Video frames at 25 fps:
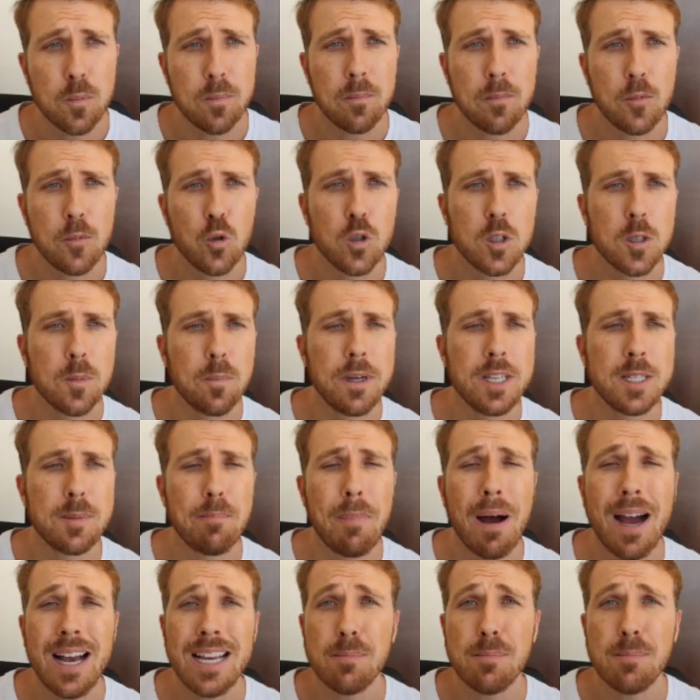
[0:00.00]
dos
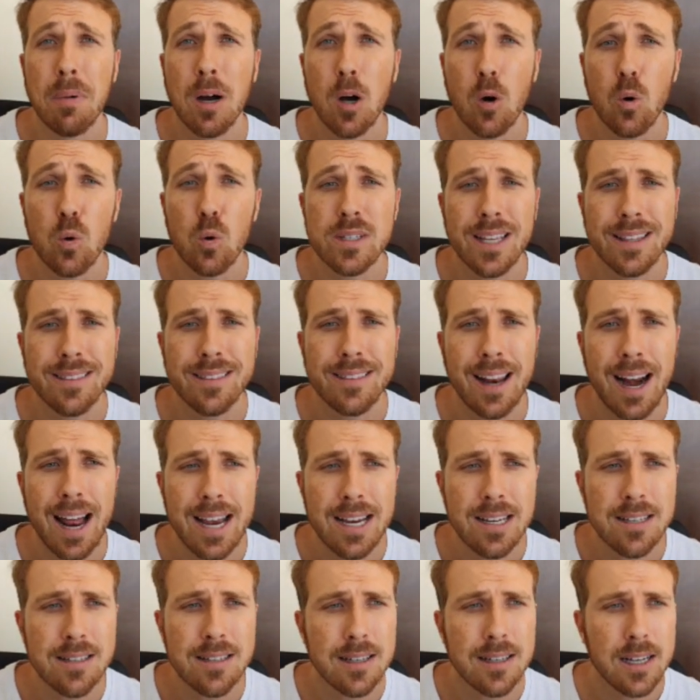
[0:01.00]
principais bancos
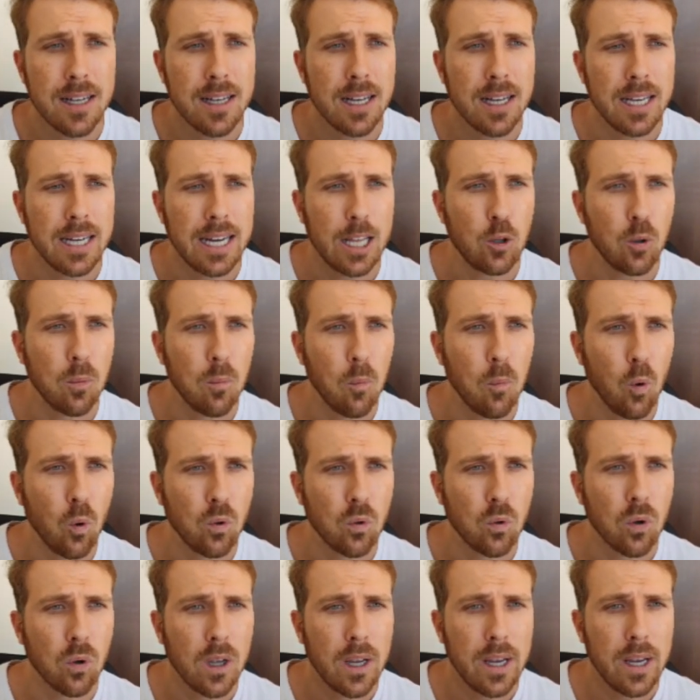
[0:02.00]
centrais né, do
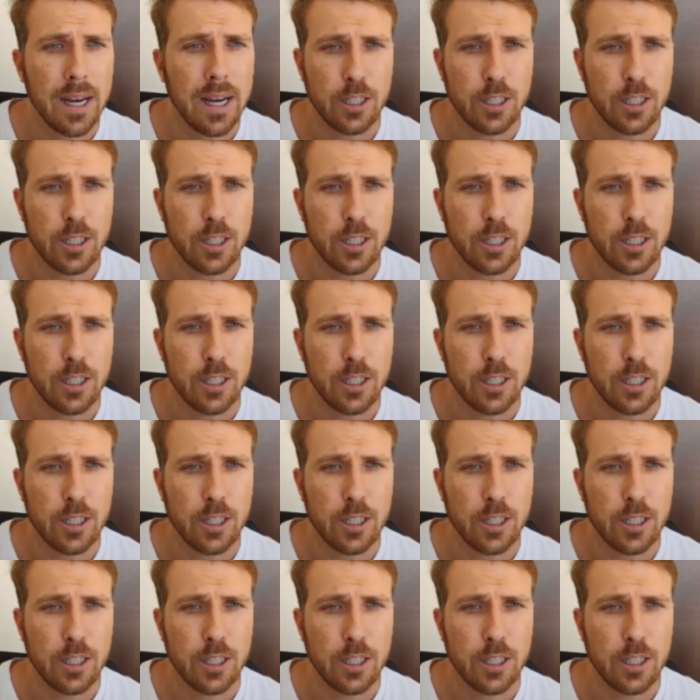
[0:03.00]
mundo.